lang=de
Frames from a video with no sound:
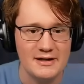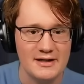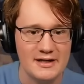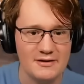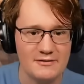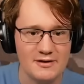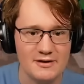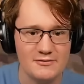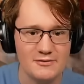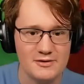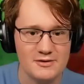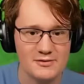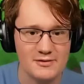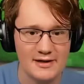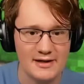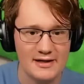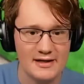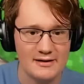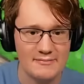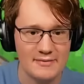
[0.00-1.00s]
Ich, ich würde
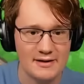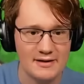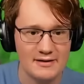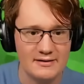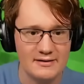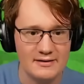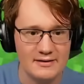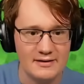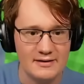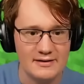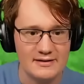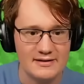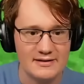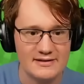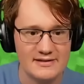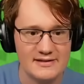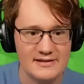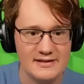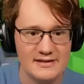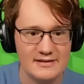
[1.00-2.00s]
sogar eher machen,
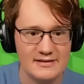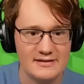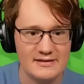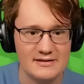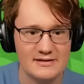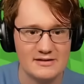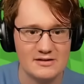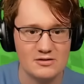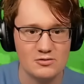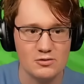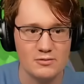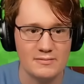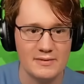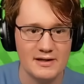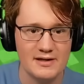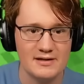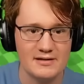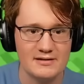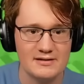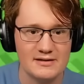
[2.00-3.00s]
dass sie das so
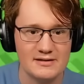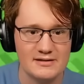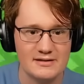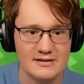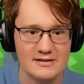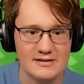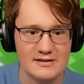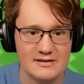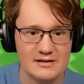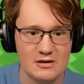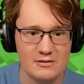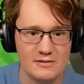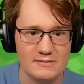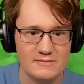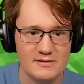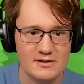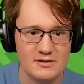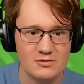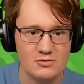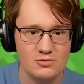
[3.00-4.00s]
macht. Das, das ist, glaube ich, ein
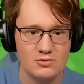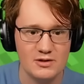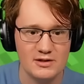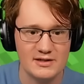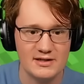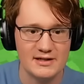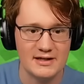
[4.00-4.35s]
bisschen cooler und dann